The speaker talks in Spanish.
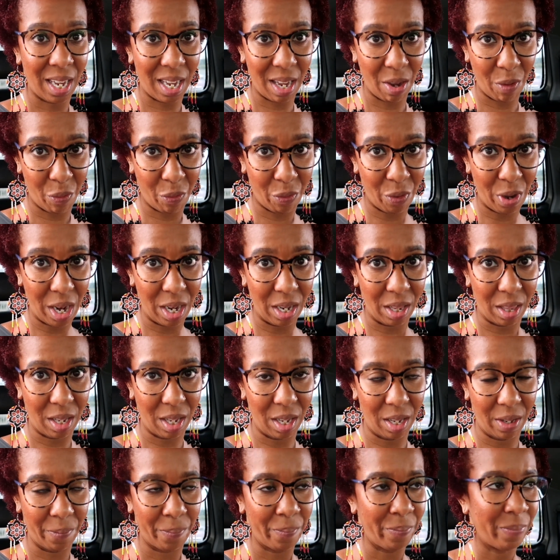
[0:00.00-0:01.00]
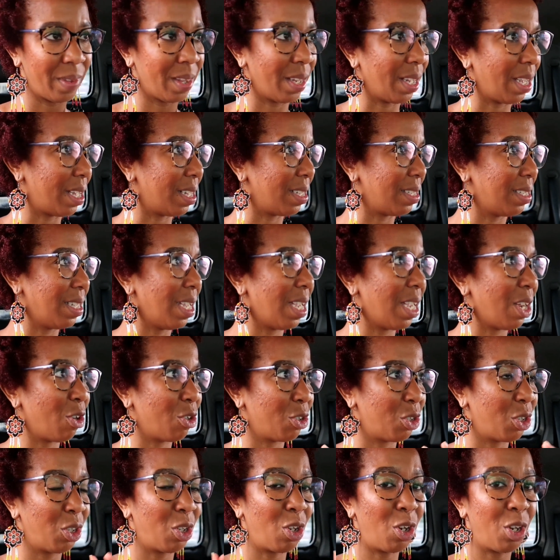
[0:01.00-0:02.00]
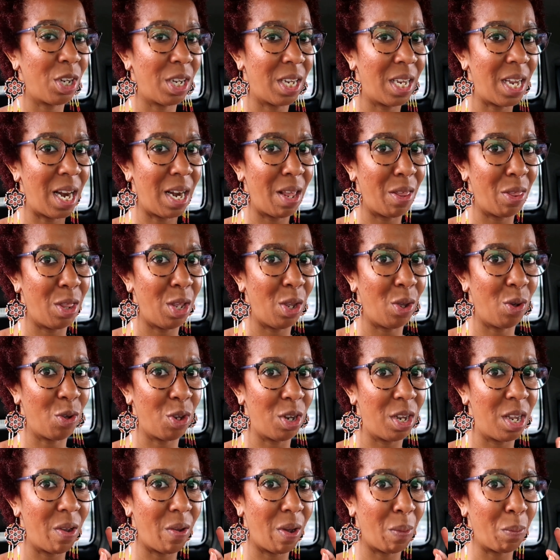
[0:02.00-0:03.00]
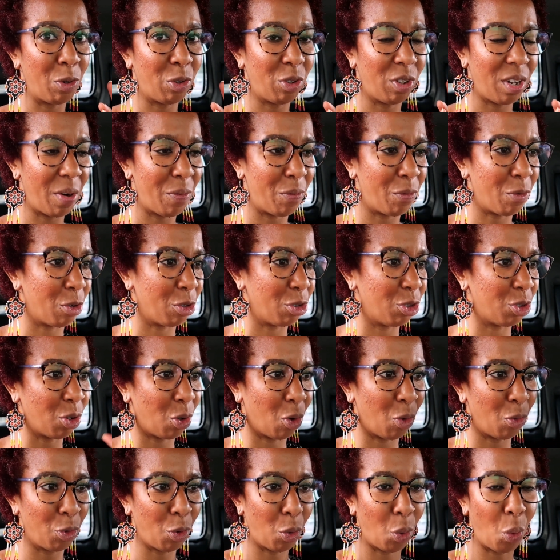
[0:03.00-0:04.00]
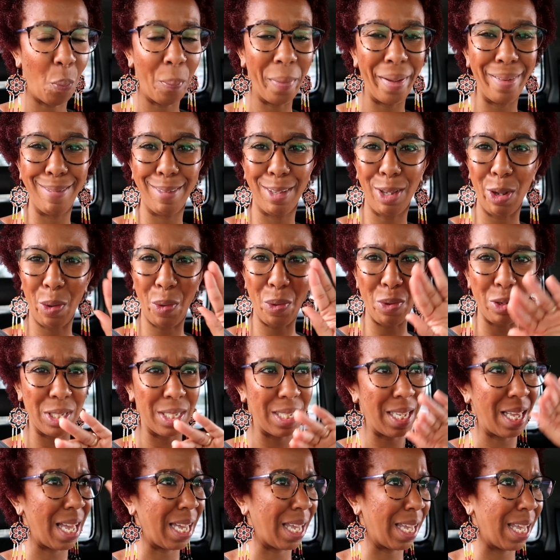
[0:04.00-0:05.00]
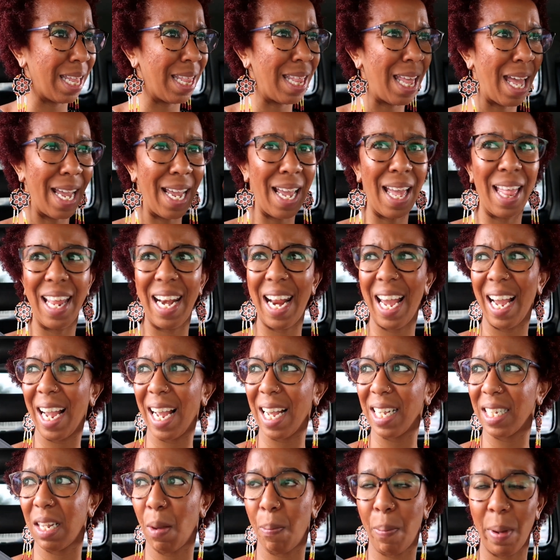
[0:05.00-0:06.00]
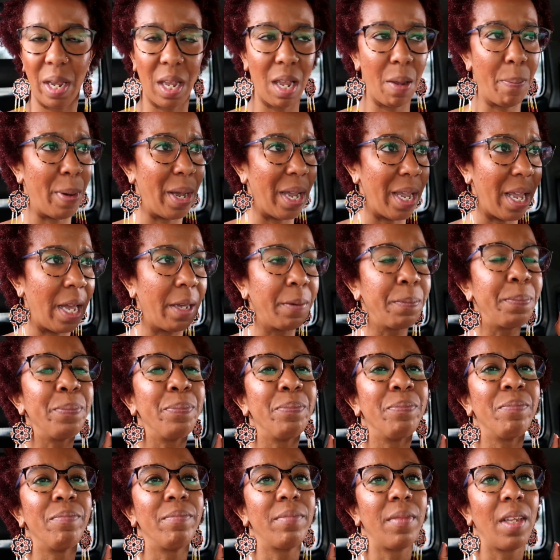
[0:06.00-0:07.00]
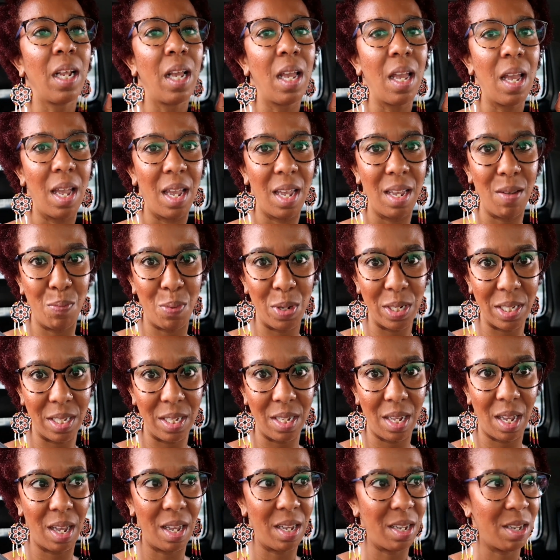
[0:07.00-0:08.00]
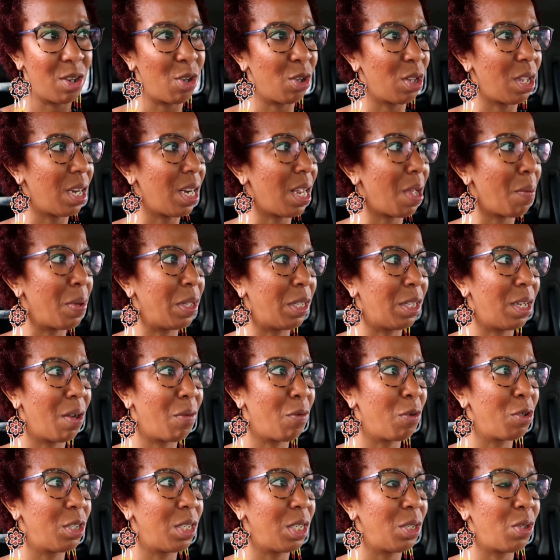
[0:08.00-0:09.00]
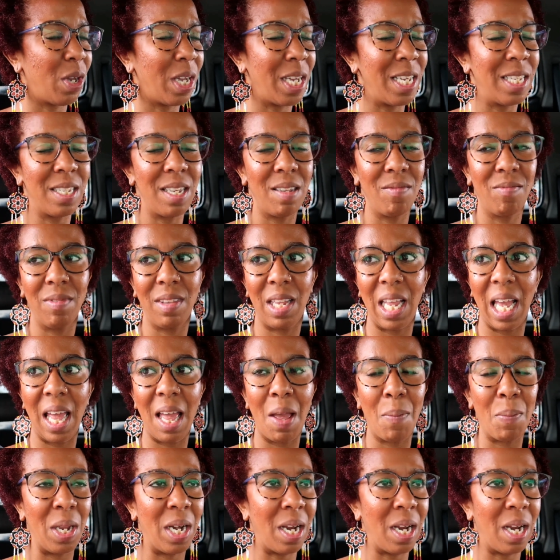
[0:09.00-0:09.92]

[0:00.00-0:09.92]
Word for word: que falte. Así que nosotros, ya les digo, llevamos tres bolsos con documentos, cosas aquí de allá, de la casa, para aquí, para allá. Y pues nada, yo tenía mis tres bolsitos ahí sentada